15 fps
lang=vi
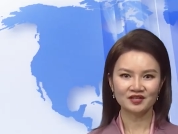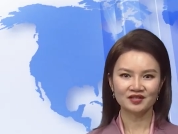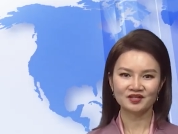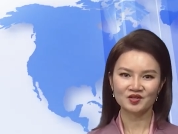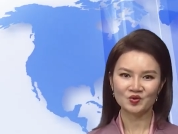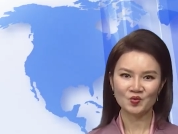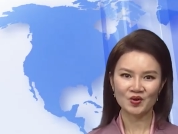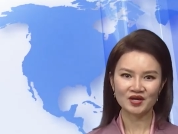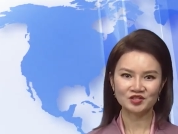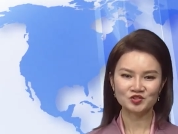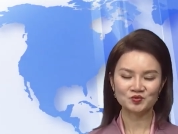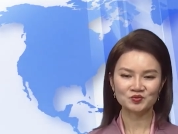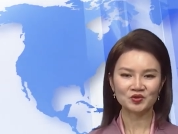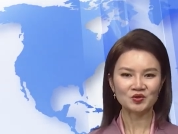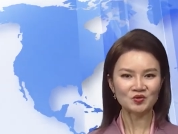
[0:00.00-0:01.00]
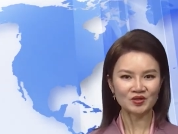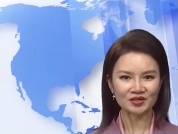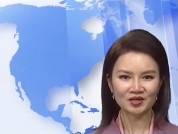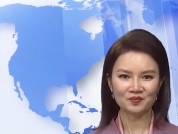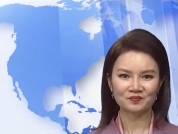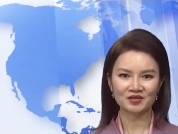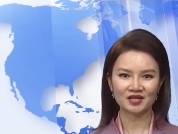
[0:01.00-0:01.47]
Đừng quên chúng tôi luôn
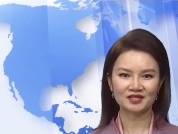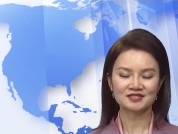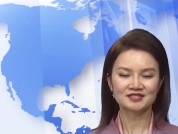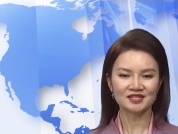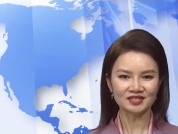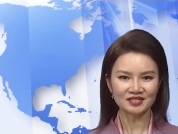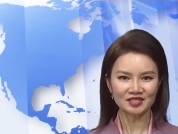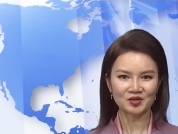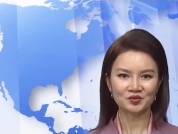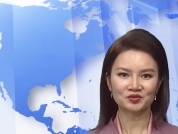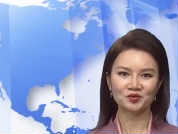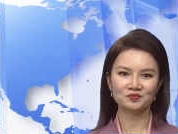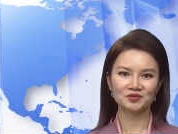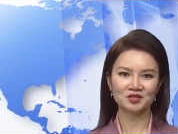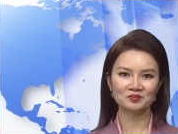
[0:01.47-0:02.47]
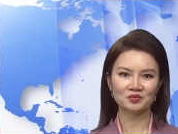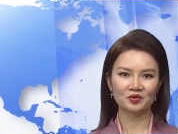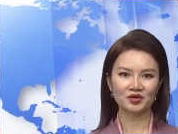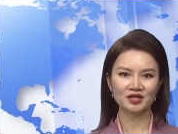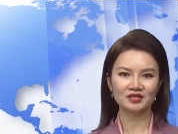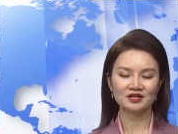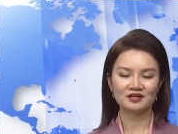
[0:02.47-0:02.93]
cập nhật rất nhiều thông tin bổ
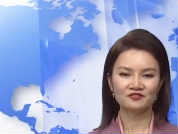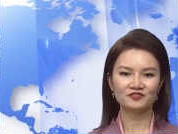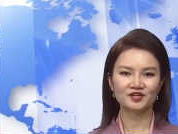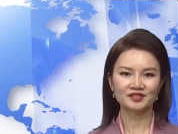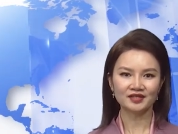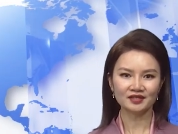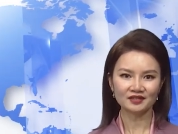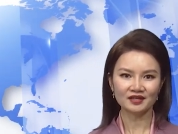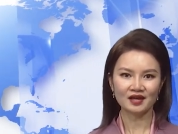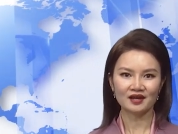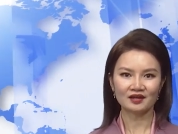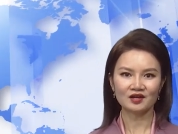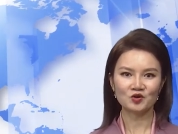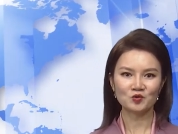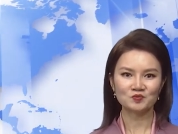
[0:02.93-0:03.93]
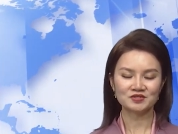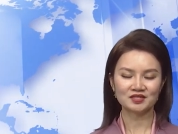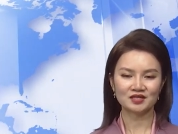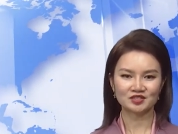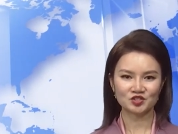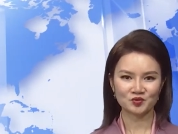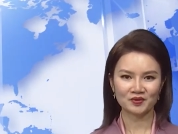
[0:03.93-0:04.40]
ích với tất cả các khung
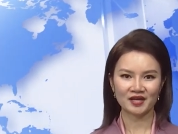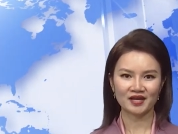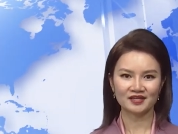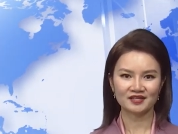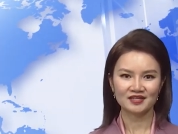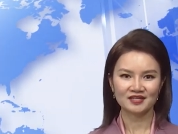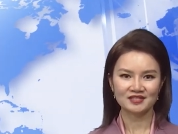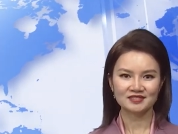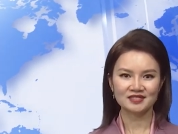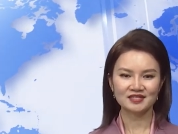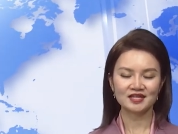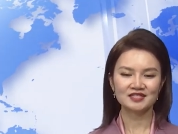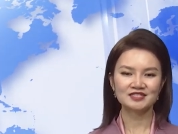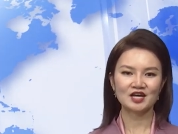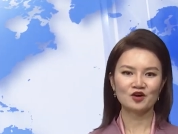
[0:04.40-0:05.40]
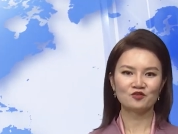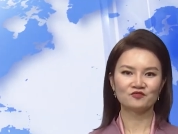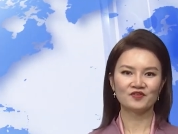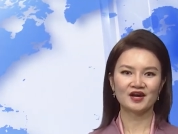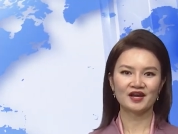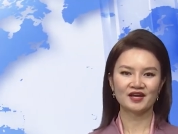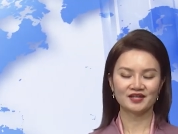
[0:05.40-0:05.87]
giờ trong ngày. Xin kính chào
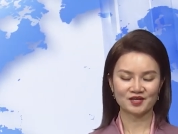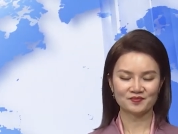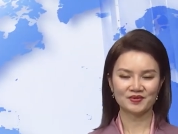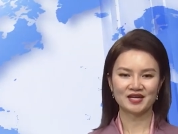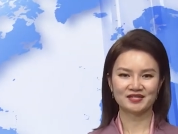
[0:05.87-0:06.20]
và hẹn gặp